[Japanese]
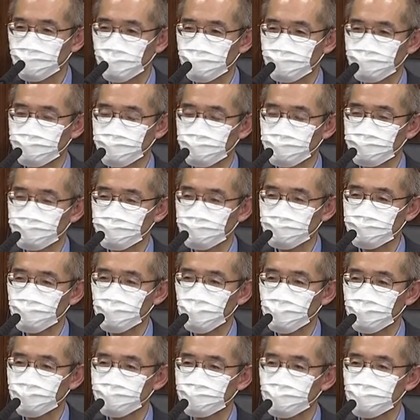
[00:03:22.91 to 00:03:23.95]
あのその都度
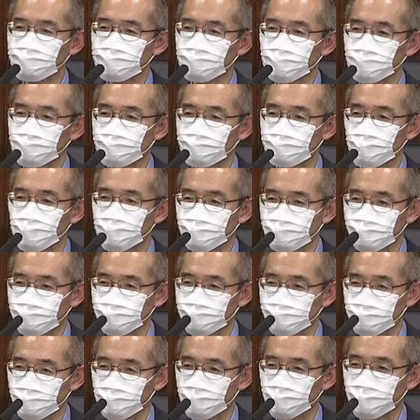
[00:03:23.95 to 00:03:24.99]
判断されるべき
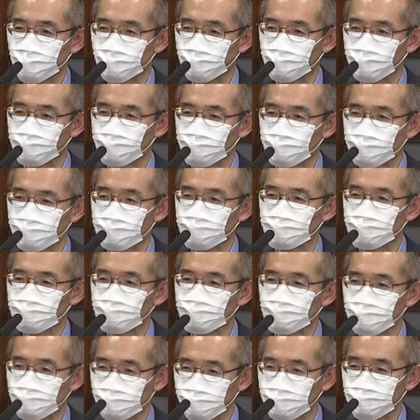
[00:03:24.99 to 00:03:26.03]
であろうというふ
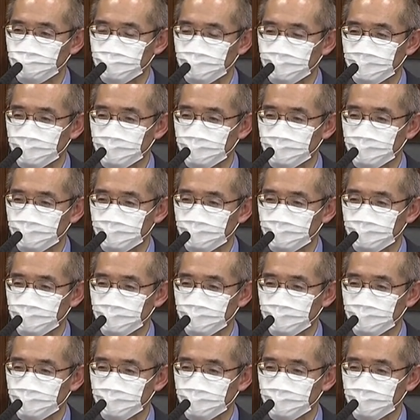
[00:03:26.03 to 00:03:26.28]
うに